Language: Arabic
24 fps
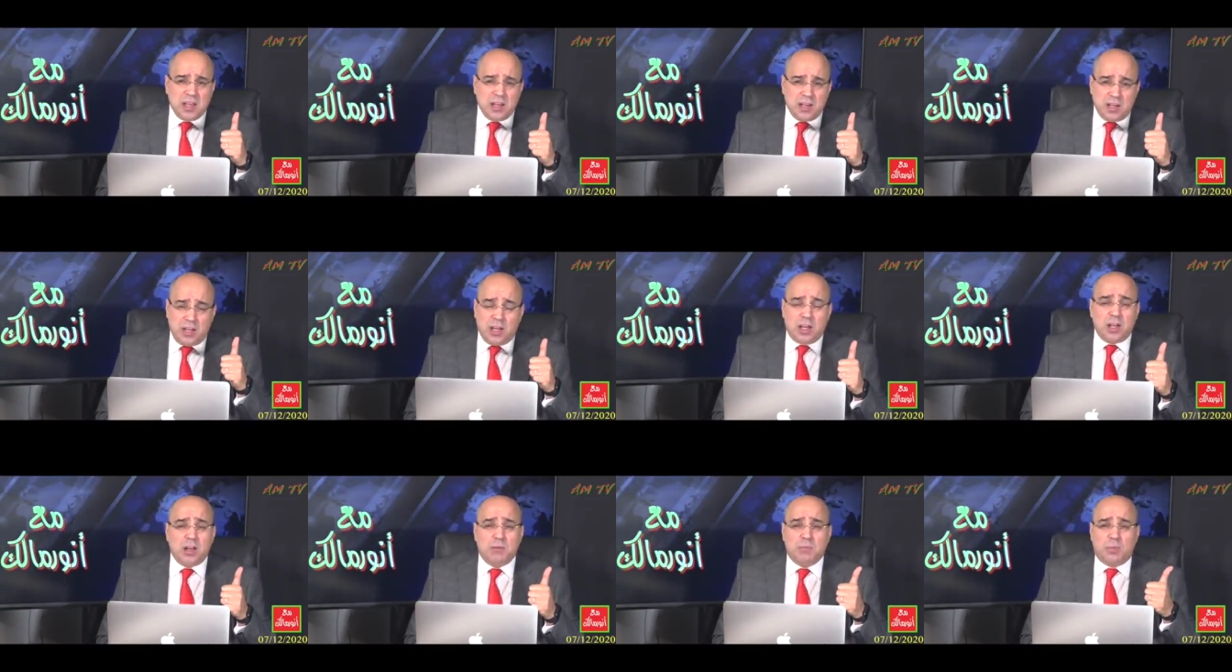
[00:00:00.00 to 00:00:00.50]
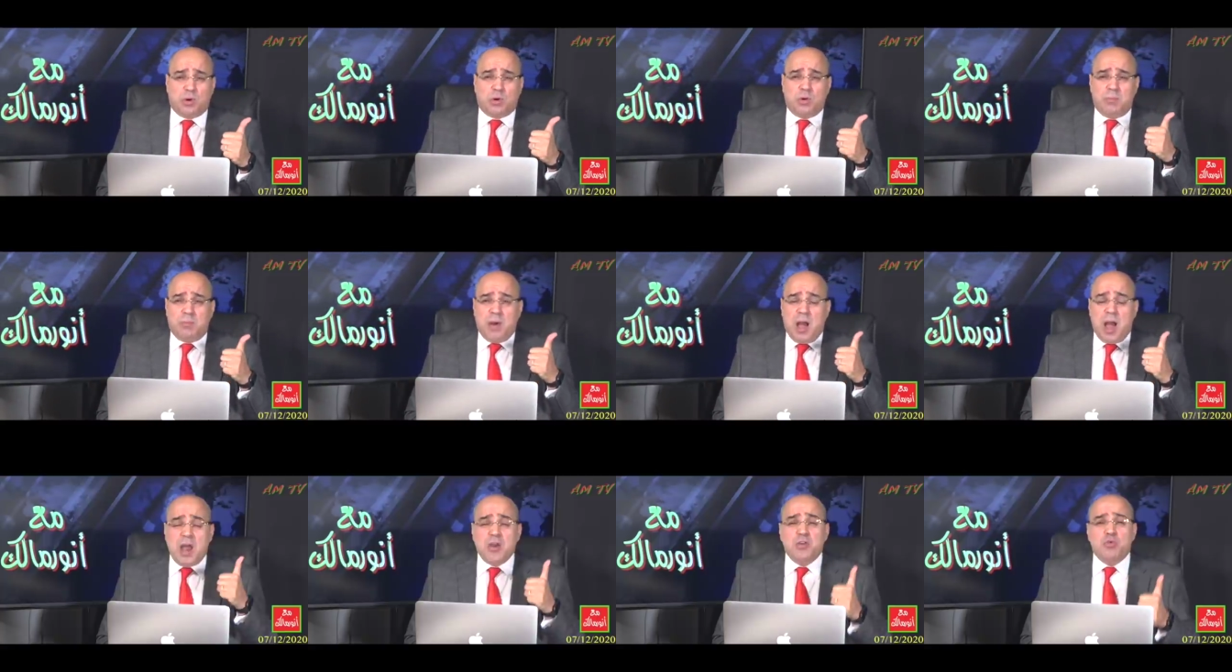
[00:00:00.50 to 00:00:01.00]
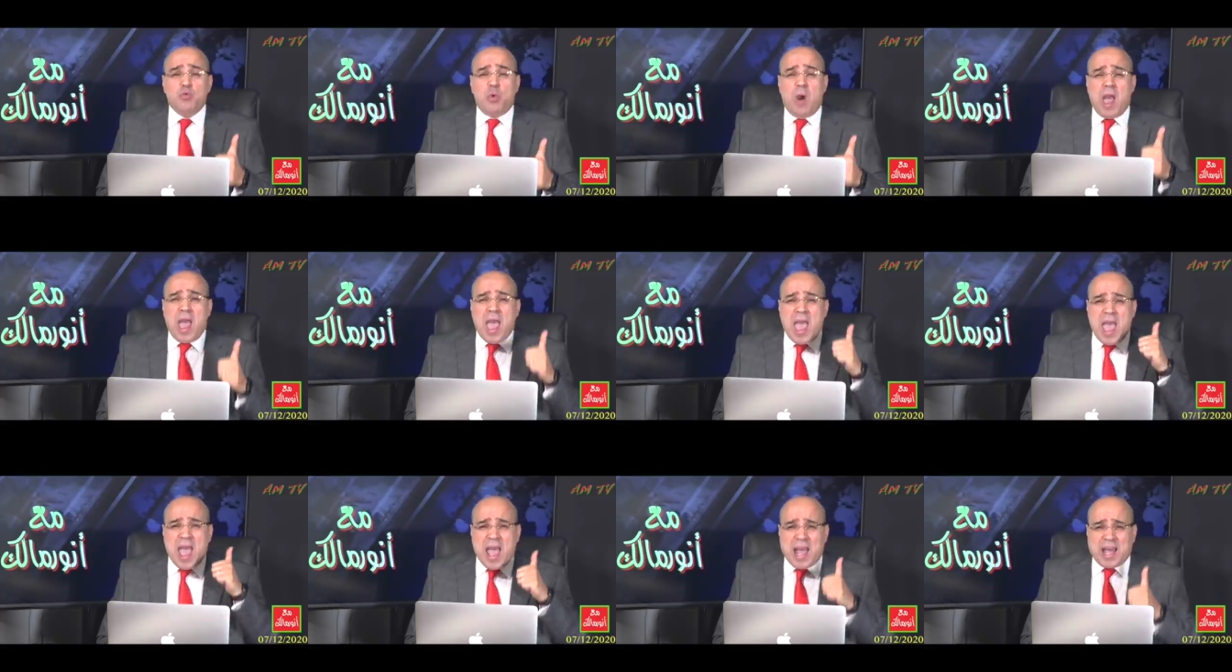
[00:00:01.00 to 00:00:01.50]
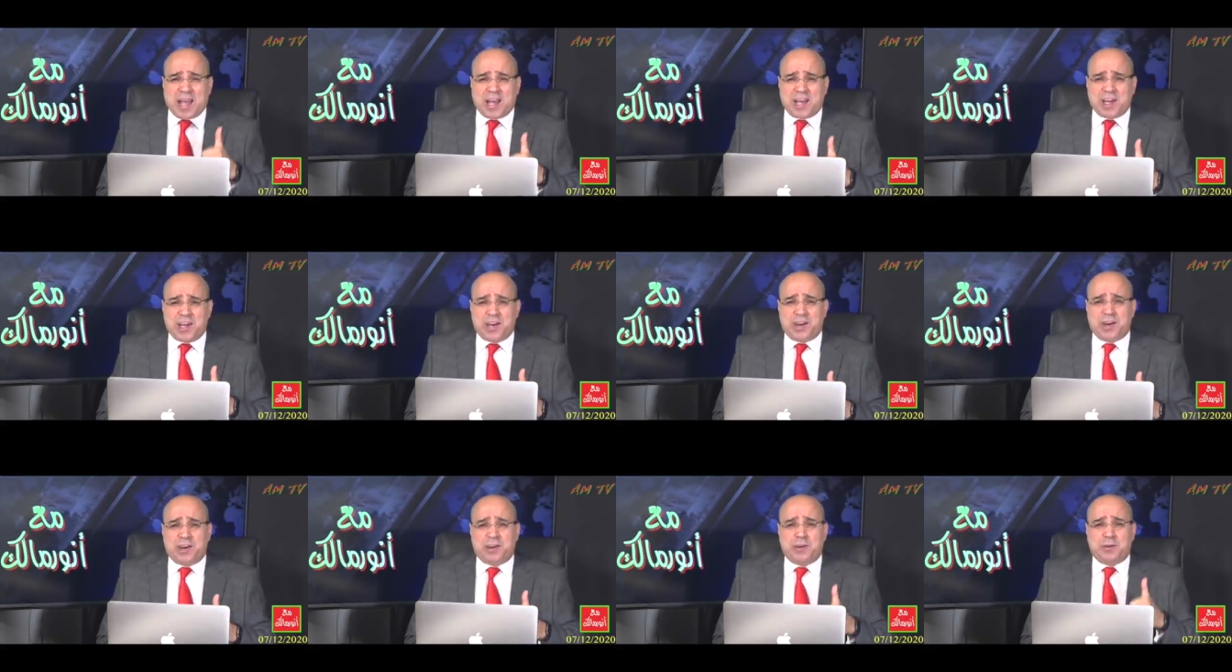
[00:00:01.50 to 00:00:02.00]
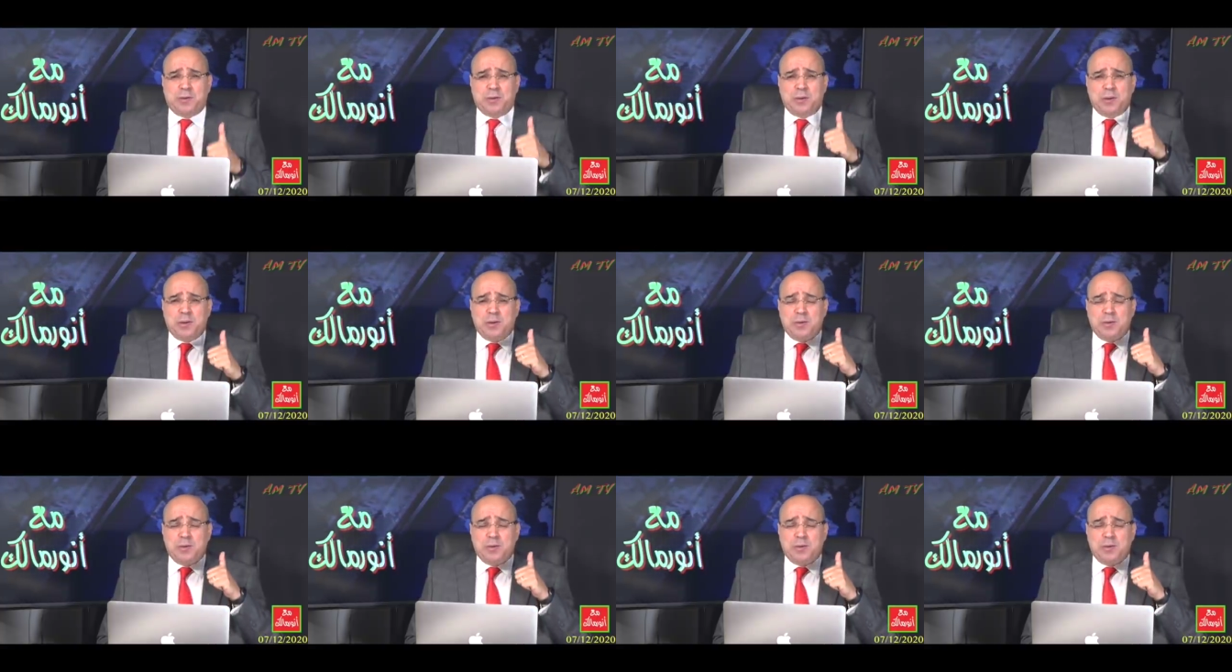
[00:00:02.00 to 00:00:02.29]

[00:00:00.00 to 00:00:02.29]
لعلمكم أنه آخر